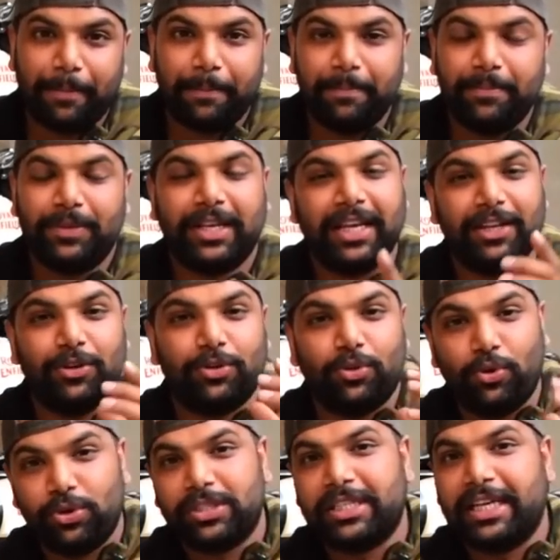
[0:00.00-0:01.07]
आपके जो
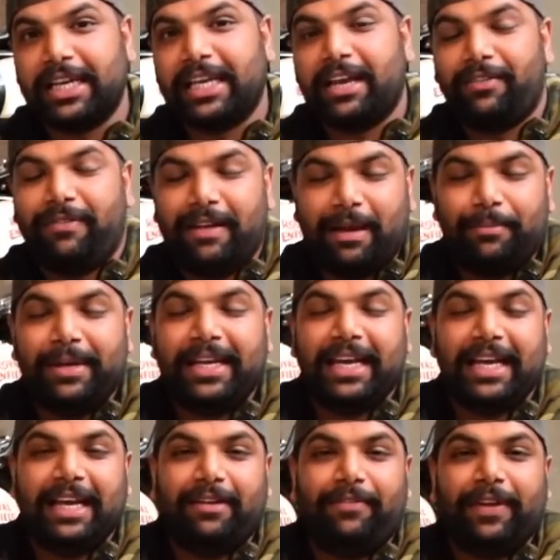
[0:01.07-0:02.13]
दोस्त हैं या
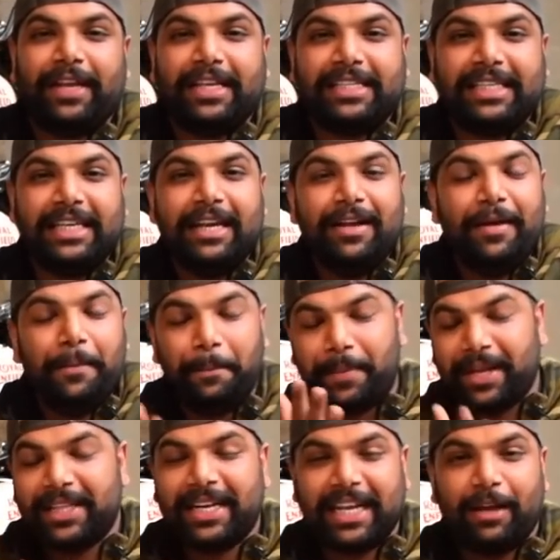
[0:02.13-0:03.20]
फैमिली है या फिर किसी
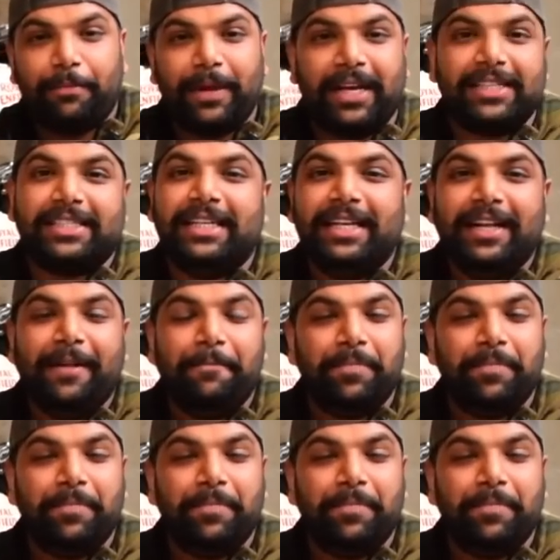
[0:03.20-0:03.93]
ब्रदर के पास